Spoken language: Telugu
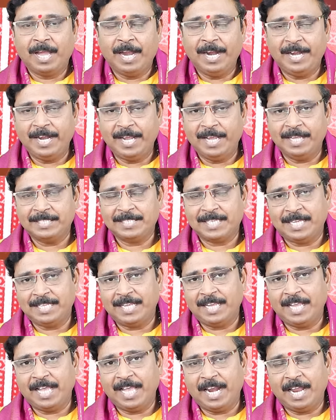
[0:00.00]
అంటే
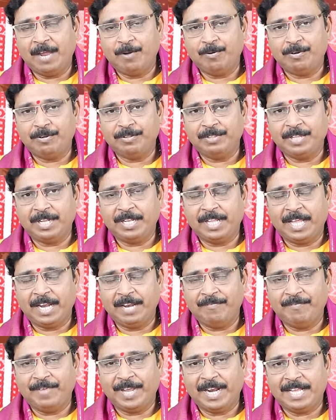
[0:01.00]
సహజంగా ఎలా ఉంటుందంటే
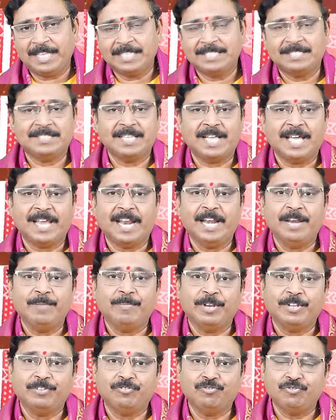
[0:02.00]
దాని వెనక స్థానాన్ని
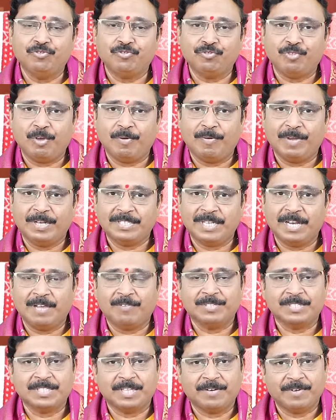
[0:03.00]
మనం చూసుకోవాల్సిన
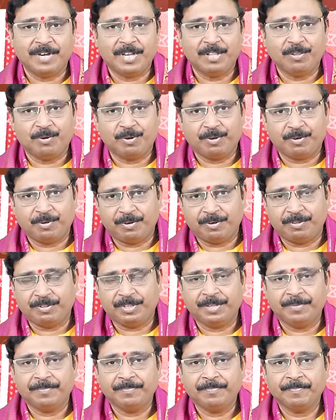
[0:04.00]
అవసరం అనేది ఒకటి
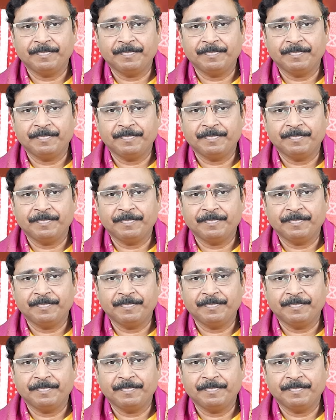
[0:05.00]
ఉంటుంది